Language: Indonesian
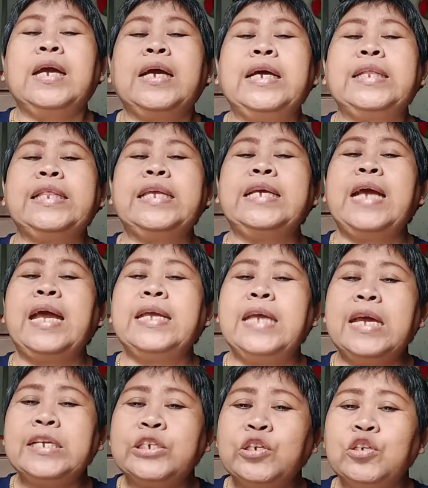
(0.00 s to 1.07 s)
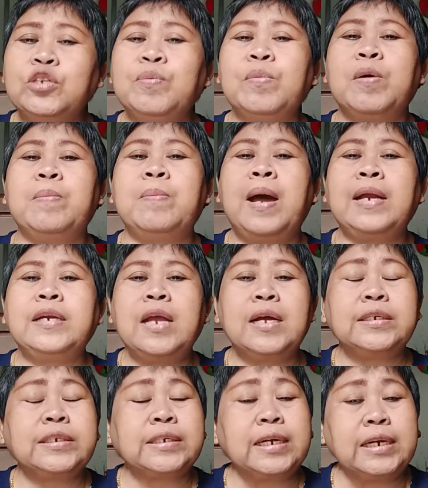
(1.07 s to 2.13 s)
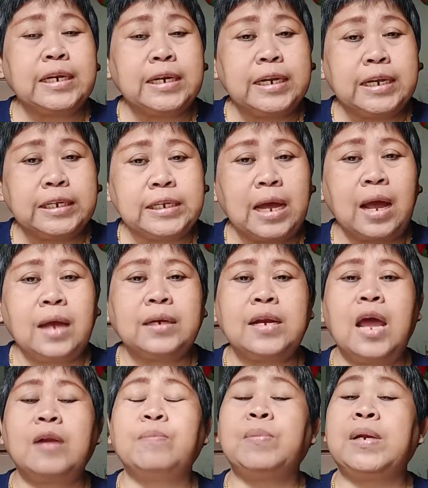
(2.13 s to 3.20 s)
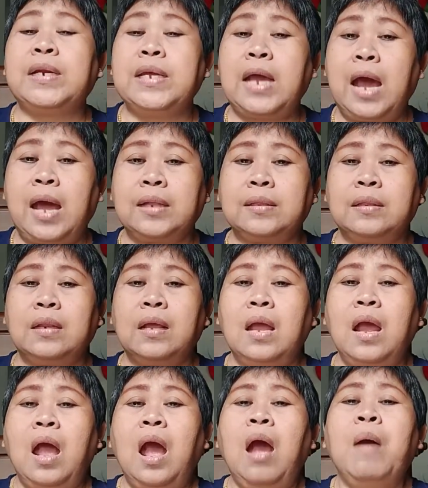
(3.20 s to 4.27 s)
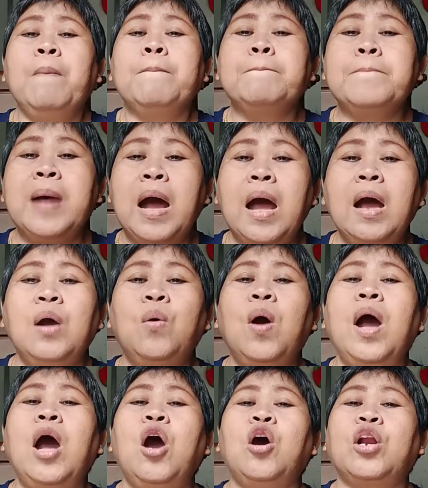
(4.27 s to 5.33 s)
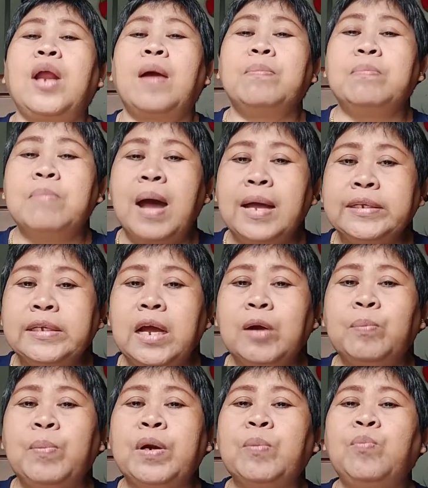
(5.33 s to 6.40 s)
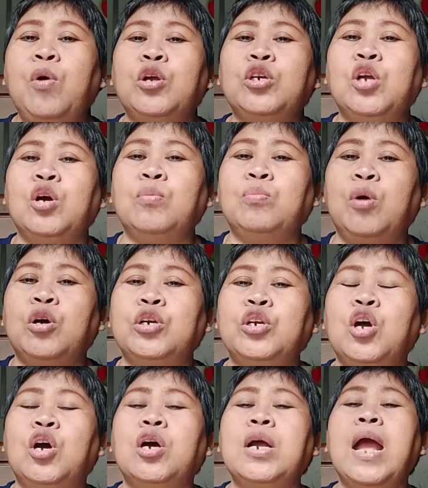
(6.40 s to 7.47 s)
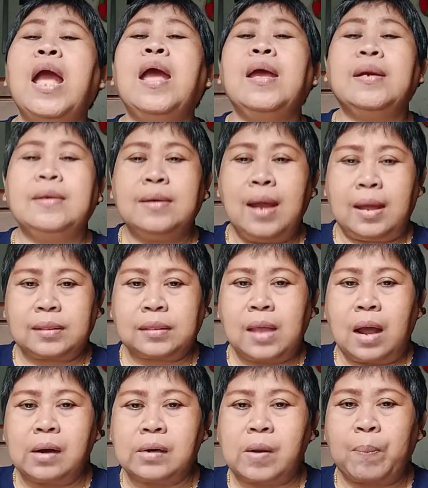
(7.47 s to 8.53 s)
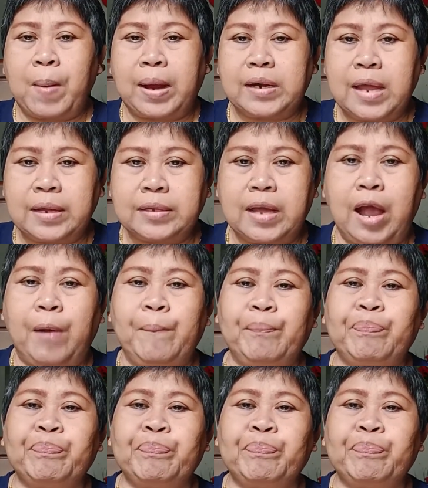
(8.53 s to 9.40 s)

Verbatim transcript: Ketika Yesus memandang sekelilingnya dan melihat bahwa orang banyak berbondong-bondong datang kepadanya.